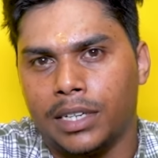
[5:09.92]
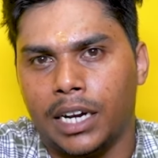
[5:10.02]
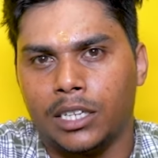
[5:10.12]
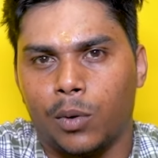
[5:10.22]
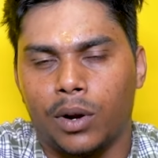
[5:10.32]

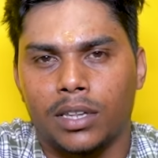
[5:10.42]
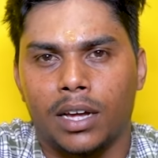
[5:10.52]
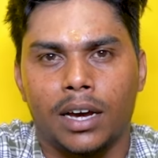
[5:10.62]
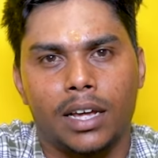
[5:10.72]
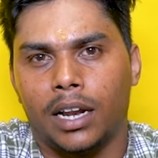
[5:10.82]
சேல்ஸ்
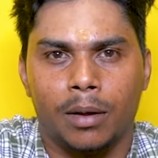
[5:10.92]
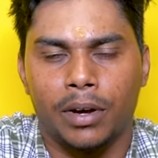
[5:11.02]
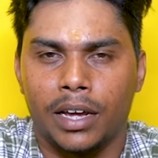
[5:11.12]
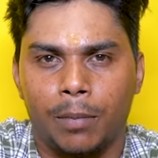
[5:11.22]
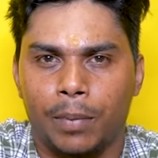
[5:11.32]
ஓடுறதுக்காக
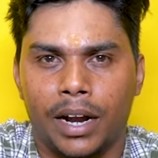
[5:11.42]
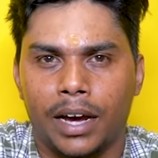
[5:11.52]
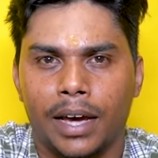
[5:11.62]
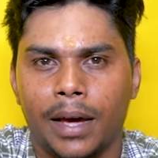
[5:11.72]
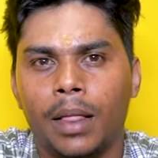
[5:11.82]
நம்ம ஹெல்ப்
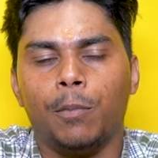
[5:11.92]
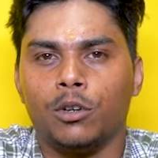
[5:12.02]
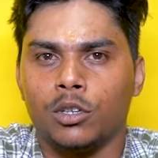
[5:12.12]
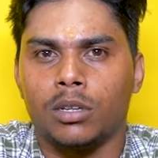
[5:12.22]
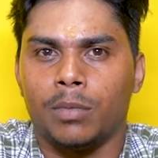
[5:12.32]
பண்ணாங்க
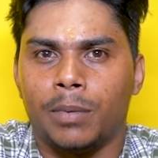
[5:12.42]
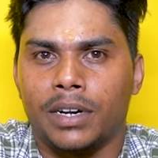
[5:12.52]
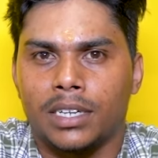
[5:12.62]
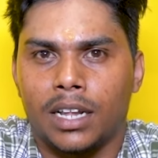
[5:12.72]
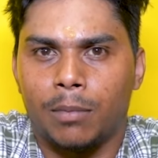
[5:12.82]
புருஷோத்தமன்
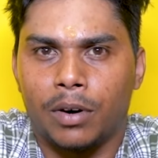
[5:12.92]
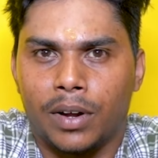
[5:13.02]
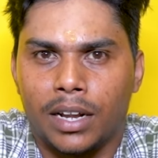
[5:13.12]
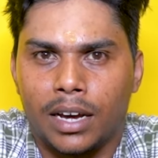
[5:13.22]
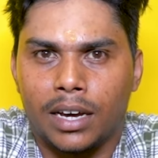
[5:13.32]
மாஸ்டர்லாம் நமக்கு
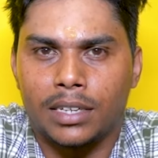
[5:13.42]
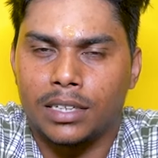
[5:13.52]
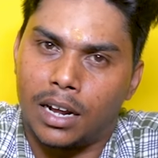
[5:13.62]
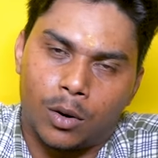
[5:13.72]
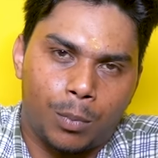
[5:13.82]
வந்தாங்க
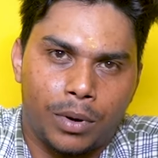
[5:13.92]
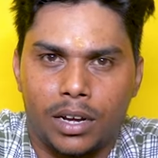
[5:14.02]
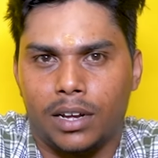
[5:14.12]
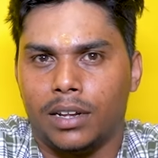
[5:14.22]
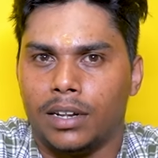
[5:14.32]
சார் ரொம்ப
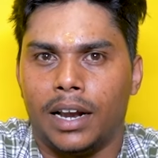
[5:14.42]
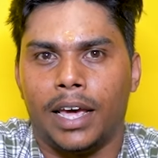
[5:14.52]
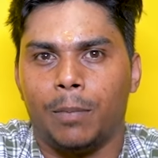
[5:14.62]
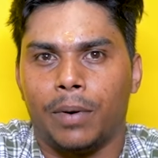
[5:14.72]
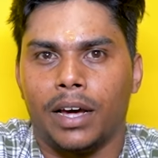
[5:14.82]
நல்லா
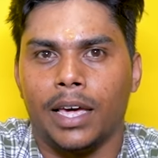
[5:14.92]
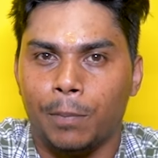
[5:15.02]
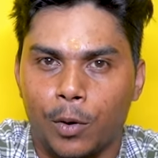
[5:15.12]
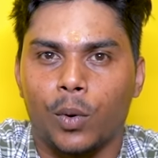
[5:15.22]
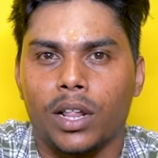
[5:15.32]
ஹெல்ப் பண்ணாங்க
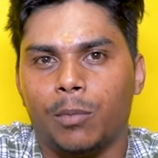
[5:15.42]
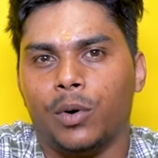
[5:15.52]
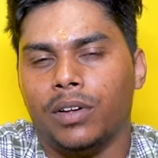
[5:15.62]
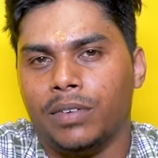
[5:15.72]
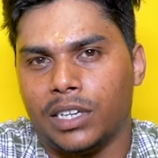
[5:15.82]
இப்போ கூட நம்ம
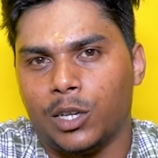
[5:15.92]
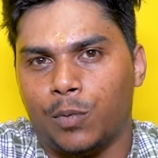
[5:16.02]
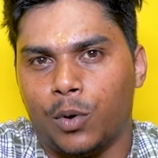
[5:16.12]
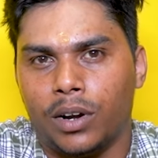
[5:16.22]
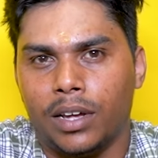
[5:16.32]
ஒரு
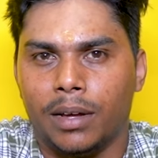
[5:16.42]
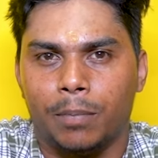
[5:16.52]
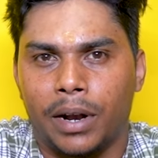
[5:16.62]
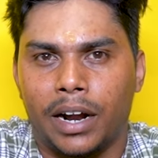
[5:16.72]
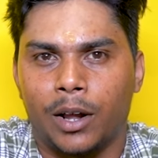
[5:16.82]
விஷயத்துக்கு ஃபோன்
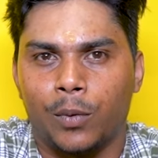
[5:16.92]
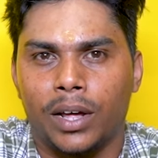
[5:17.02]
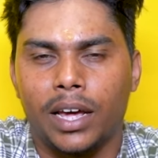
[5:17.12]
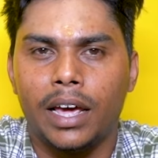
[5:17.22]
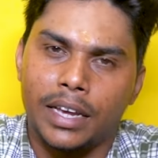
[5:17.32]
பண்ணாங்க
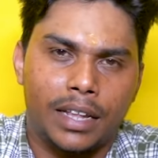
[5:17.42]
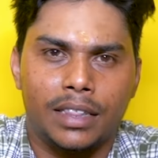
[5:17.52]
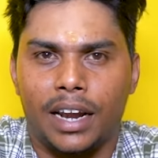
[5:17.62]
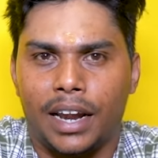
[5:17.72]
கூட எந்த